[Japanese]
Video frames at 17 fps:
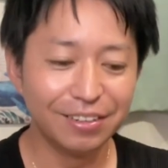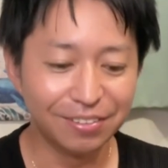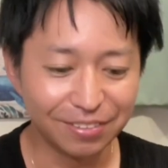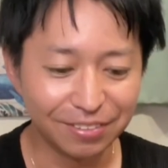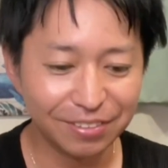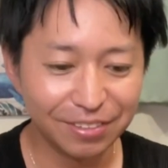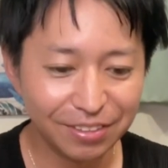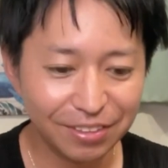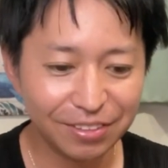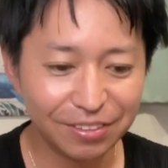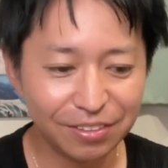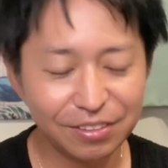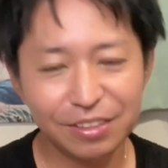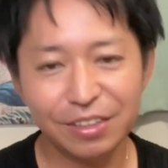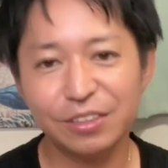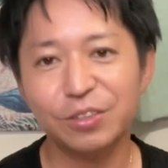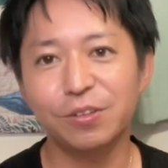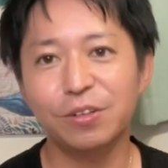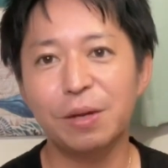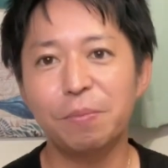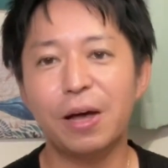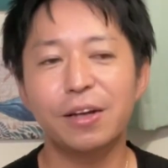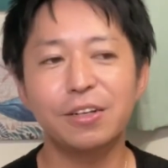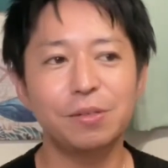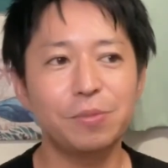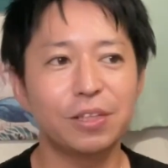うん。それは
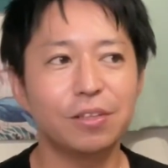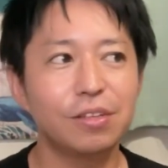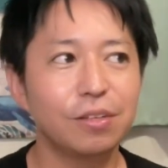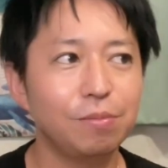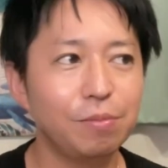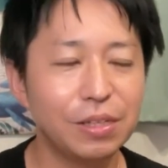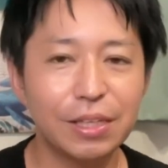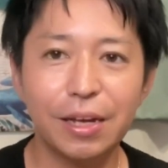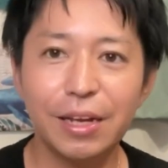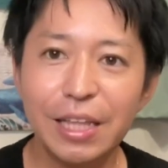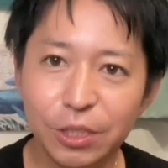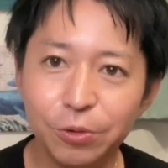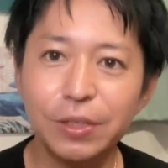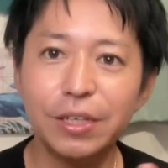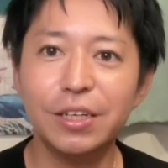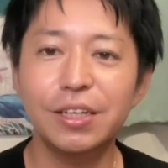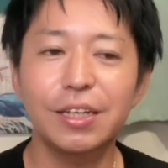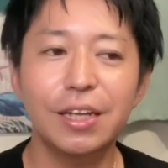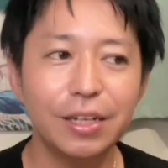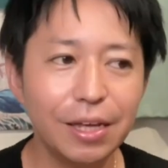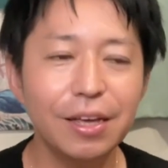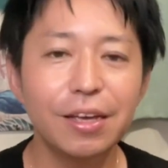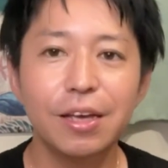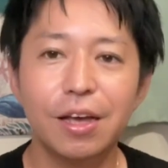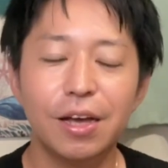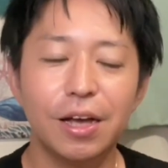まあある意味、タレント的な
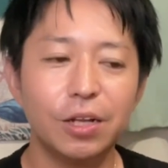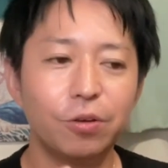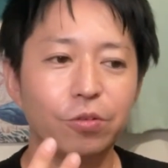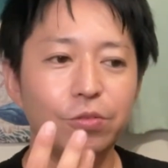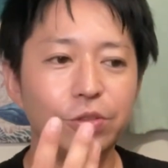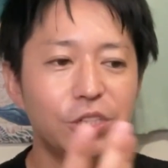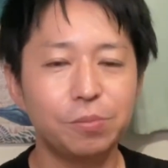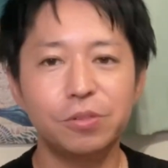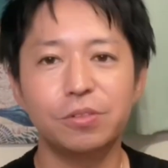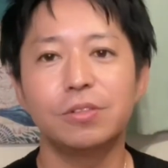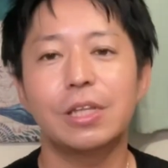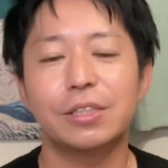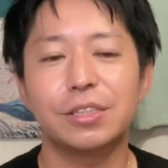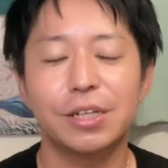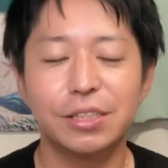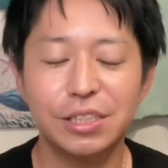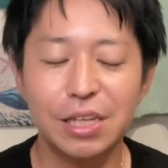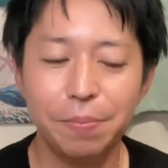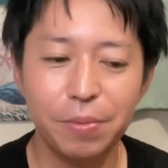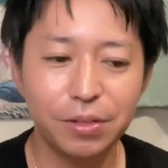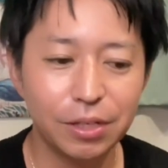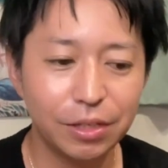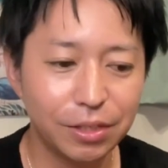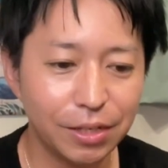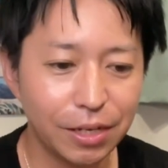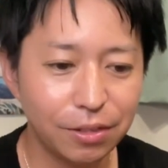ね、あの、自分たちが前面
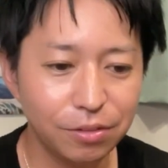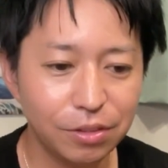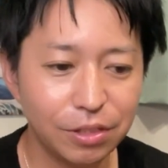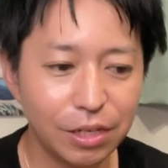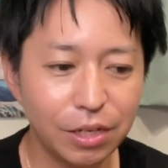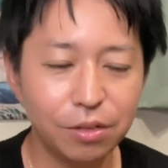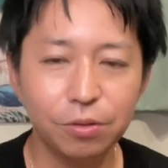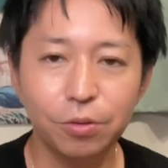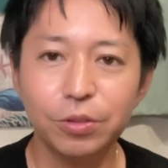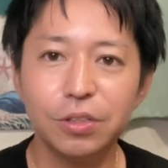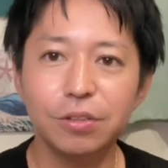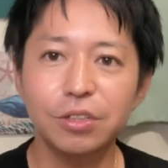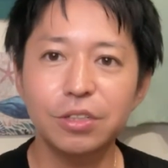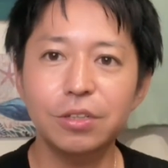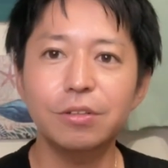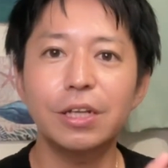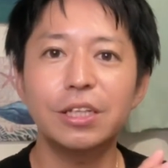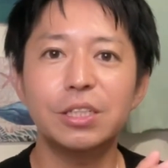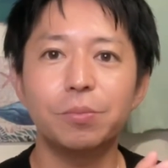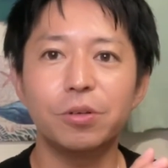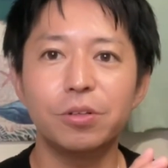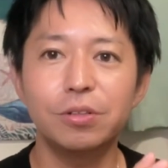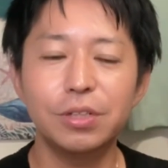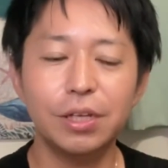出てやるっていうのをする人たちもいる